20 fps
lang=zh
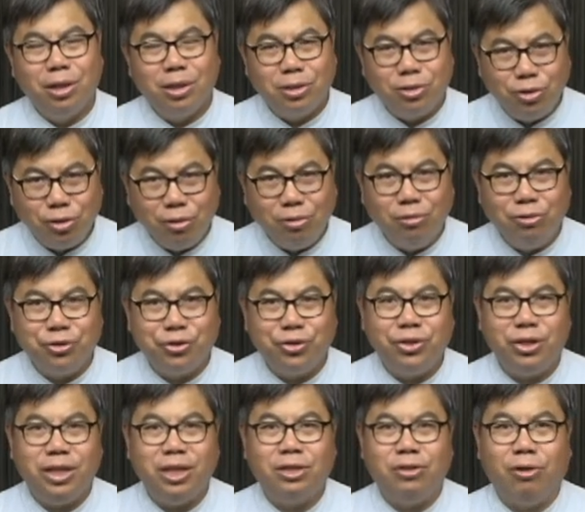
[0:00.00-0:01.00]
就
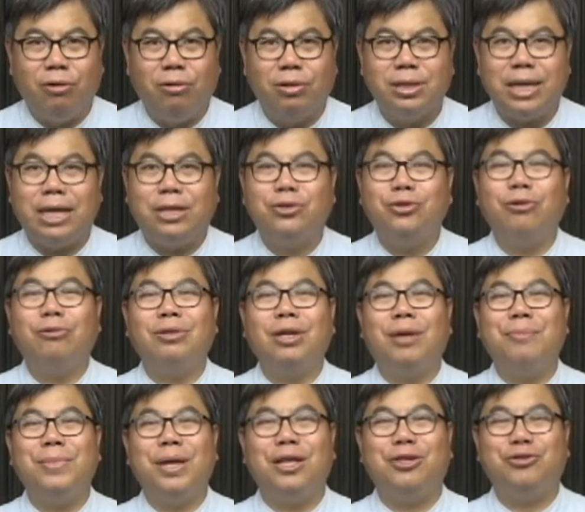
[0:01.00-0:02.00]
是一种在众
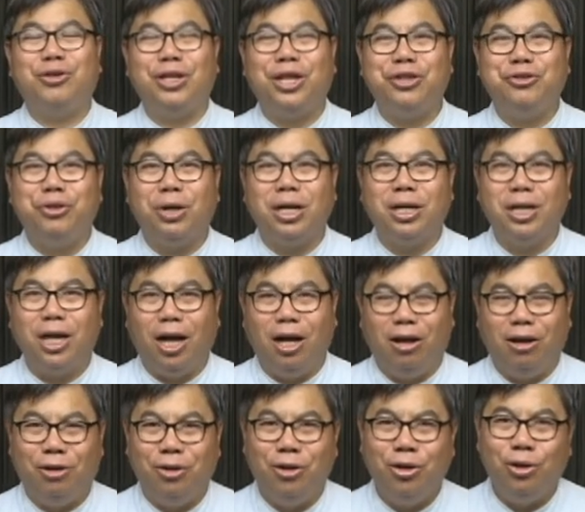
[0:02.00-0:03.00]
人面前的宣
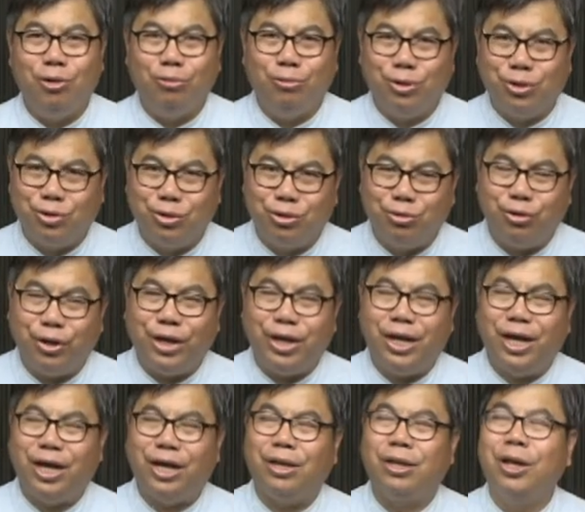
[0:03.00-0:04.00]
告：我是罪
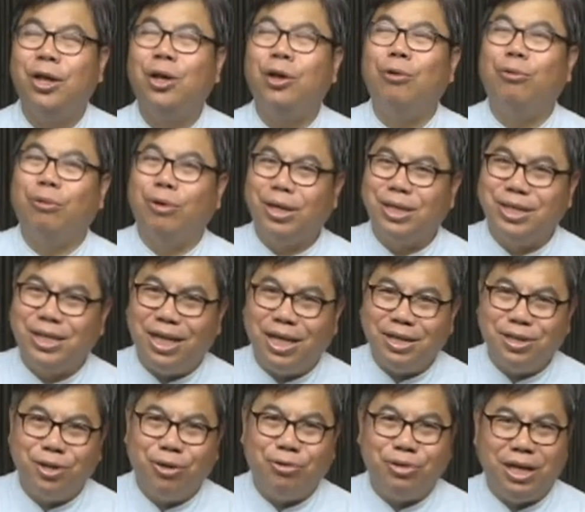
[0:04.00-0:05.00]
人，我接
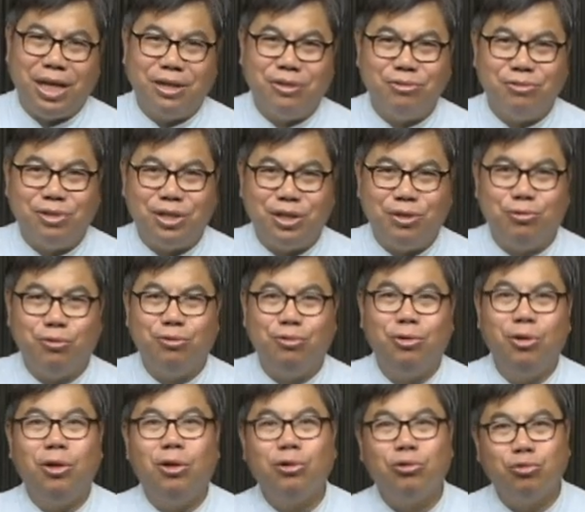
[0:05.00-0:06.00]
受耶稣基
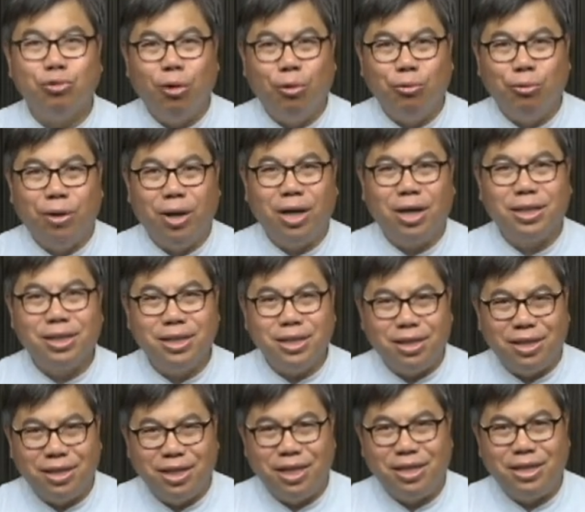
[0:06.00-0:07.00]
督做我
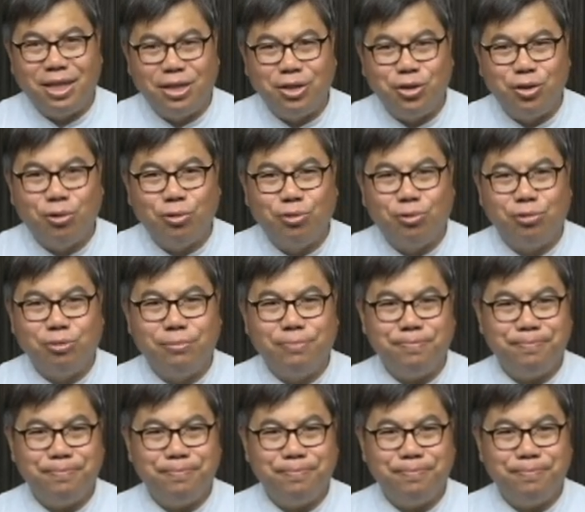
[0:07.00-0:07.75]
个人的救主。